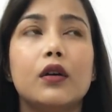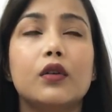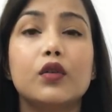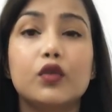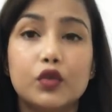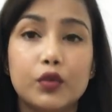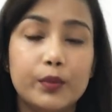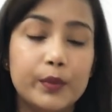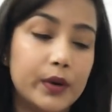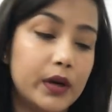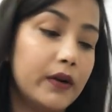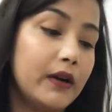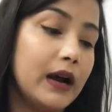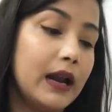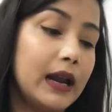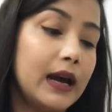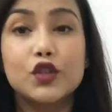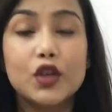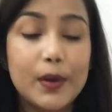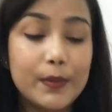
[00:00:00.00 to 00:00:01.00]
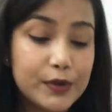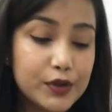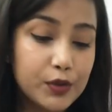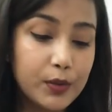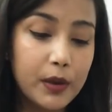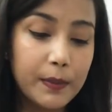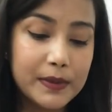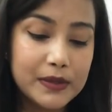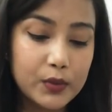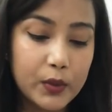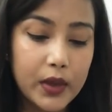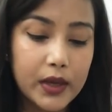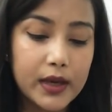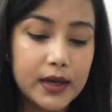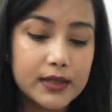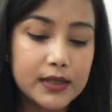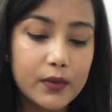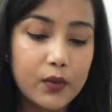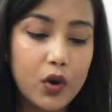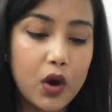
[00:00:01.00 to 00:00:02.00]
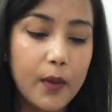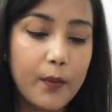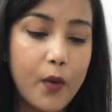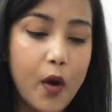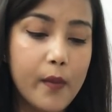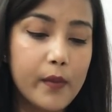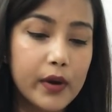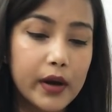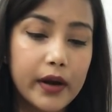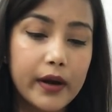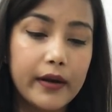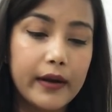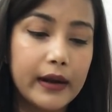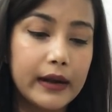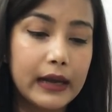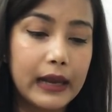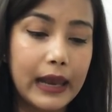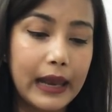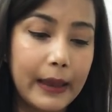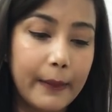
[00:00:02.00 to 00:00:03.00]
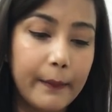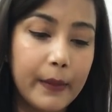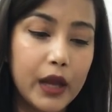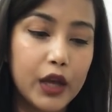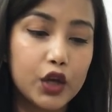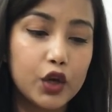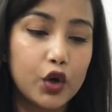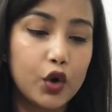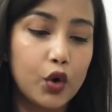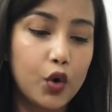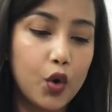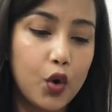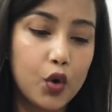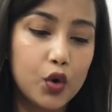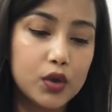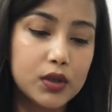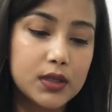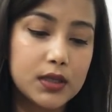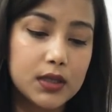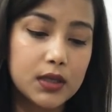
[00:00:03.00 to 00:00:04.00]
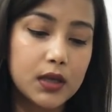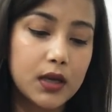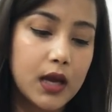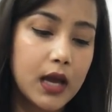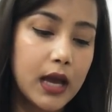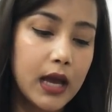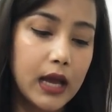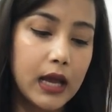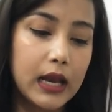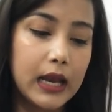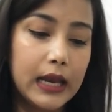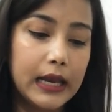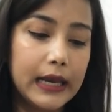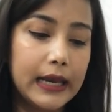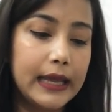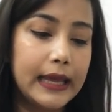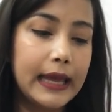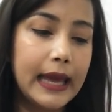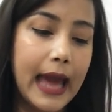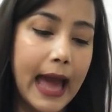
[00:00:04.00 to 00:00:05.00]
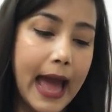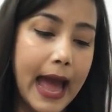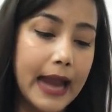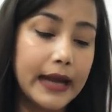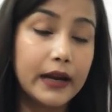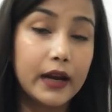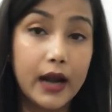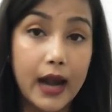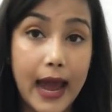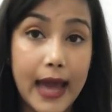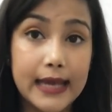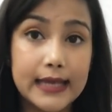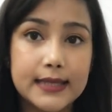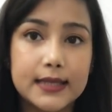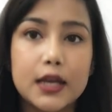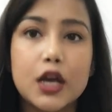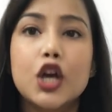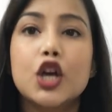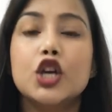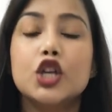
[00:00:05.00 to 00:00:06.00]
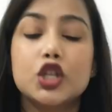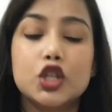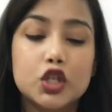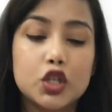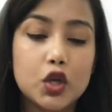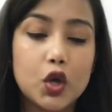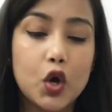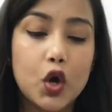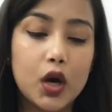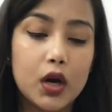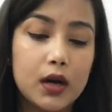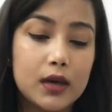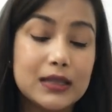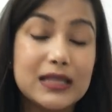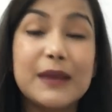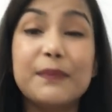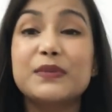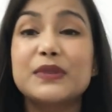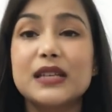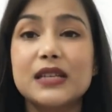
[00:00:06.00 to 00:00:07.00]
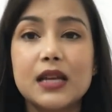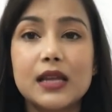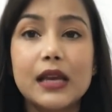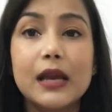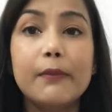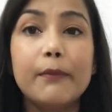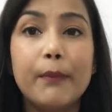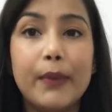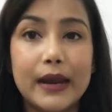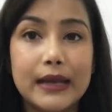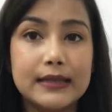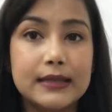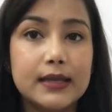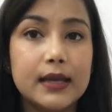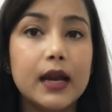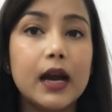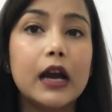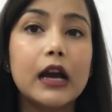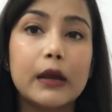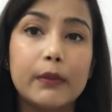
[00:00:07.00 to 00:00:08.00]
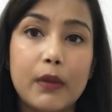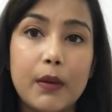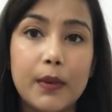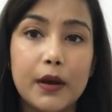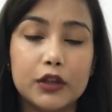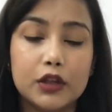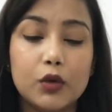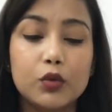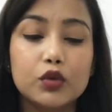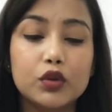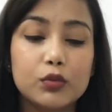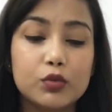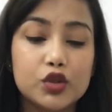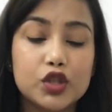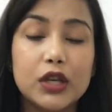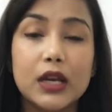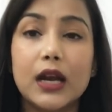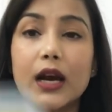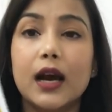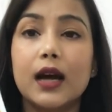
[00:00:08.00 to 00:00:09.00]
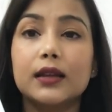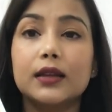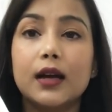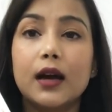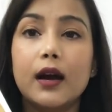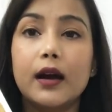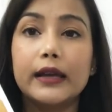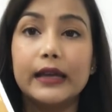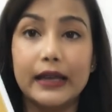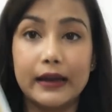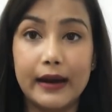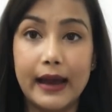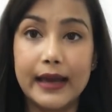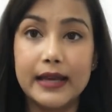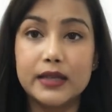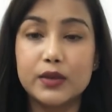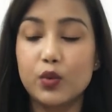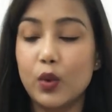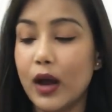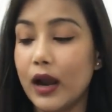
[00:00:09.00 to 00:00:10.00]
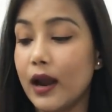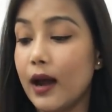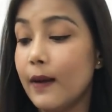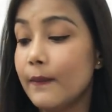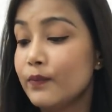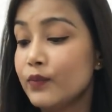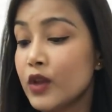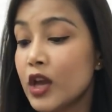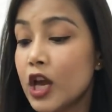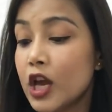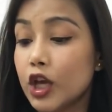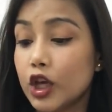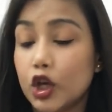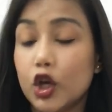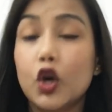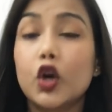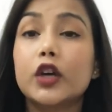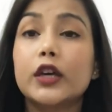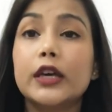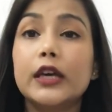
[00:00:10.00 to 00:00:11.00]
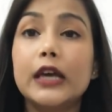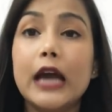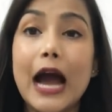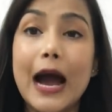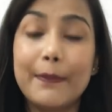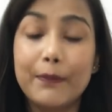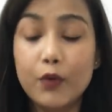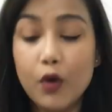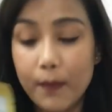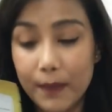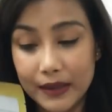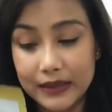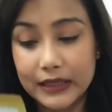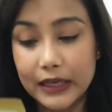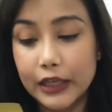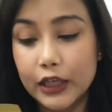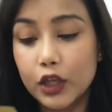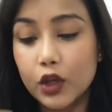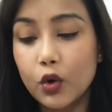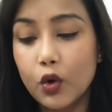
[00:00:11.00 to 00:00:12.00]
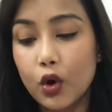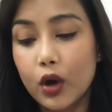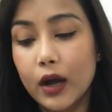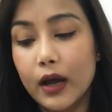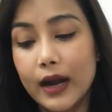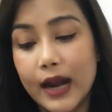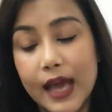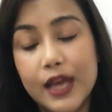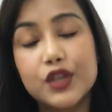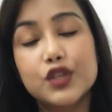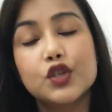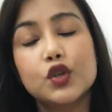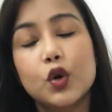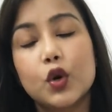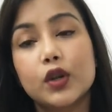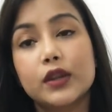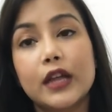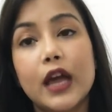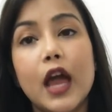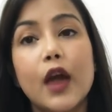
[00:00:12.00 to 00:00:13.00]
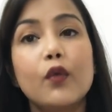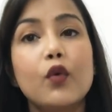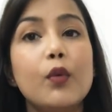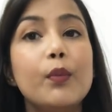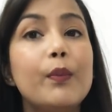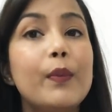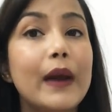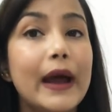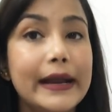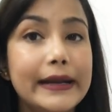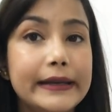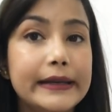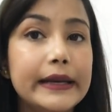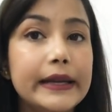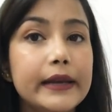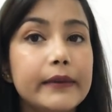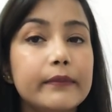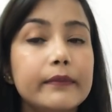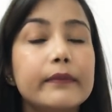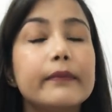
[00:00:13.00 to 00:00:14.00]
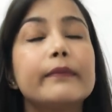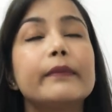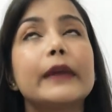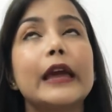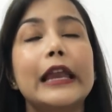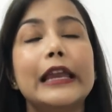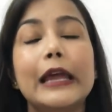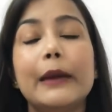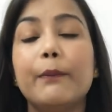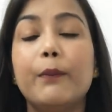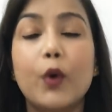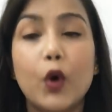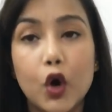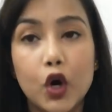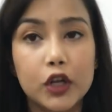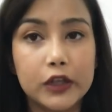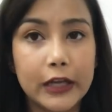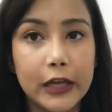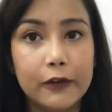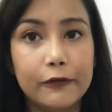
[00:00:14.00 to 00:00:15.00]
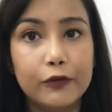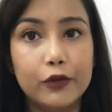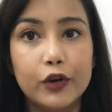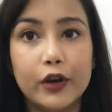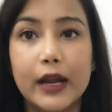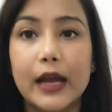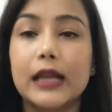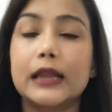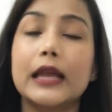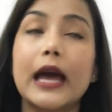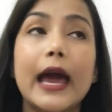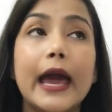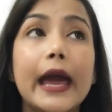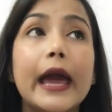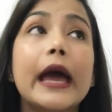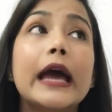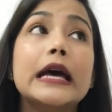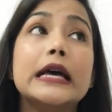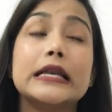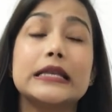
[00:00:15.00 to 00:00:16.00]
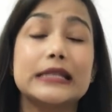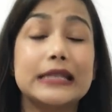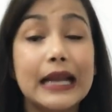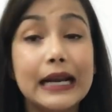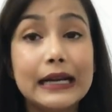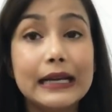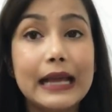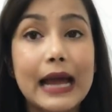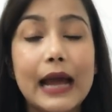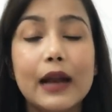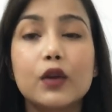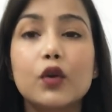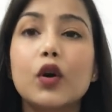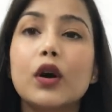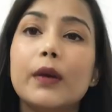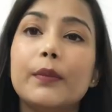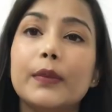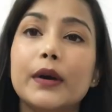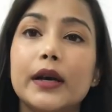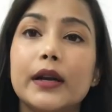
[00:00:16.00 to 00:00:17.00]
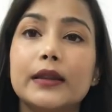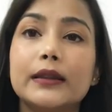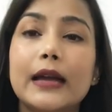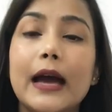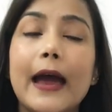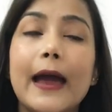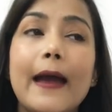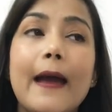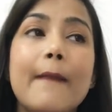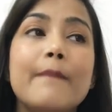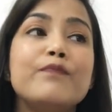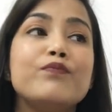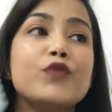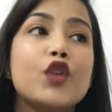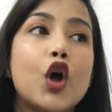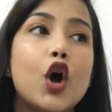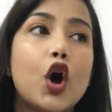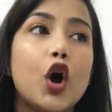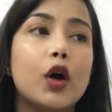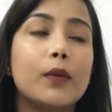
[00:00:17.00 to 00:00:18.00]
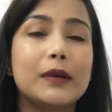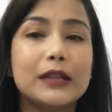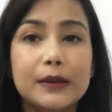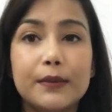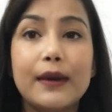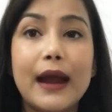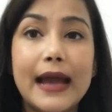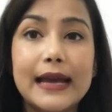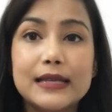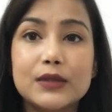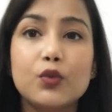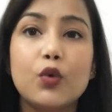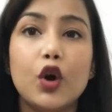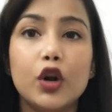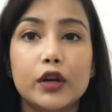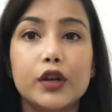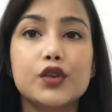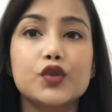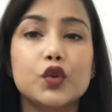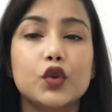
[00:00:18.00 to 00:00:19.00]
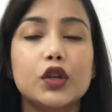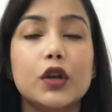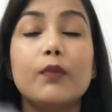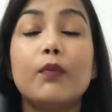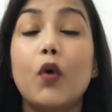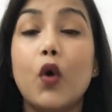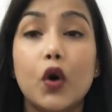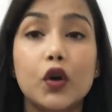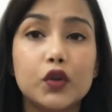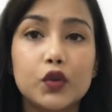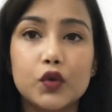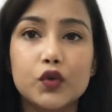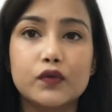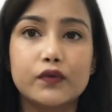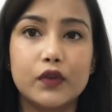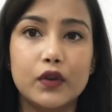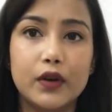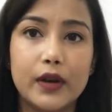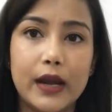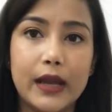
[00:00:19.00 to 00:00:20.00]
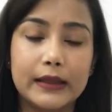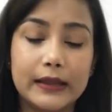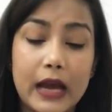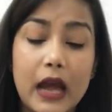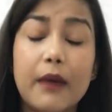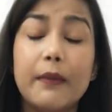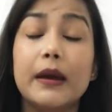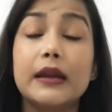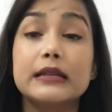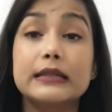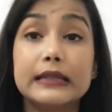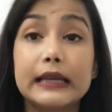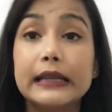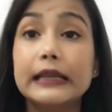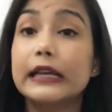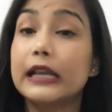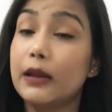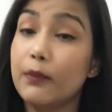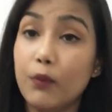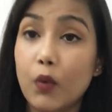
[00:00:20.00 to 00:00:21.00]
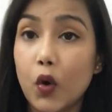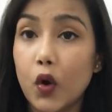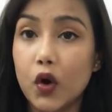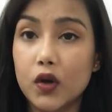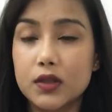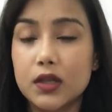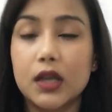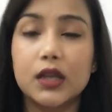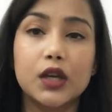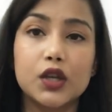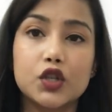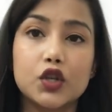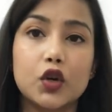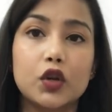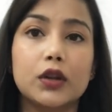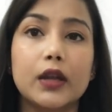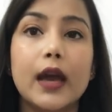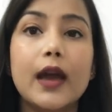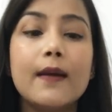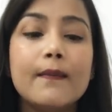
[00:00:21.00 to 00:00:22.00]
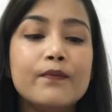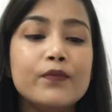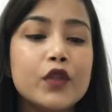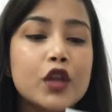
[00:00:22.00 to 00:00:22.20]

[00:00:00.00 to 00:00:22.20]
कुकुम्बर वाला सो so, अभी जो मेरे पास वेरियंट्स है वो है पोमोग्रेनेट लेमन रोज़ लिली एंड राइस सो सबसे ज़्यादा इम्प्रेसिंग अगर मैं बताऊँ तो मुझे लगा था ये राइस वाला क्योंकि आपको पता ही होगा राइस जो होता है वो ब्राइटनिंग के लिए बहुत हेल्पफुल रहता है सन टैन को कम करता है और मतलब राइस वाटर जो होता है बहुत यूज़फुल रहता है हमारे स्किन के लिए बहुत ज़्यादा अच्छा होता है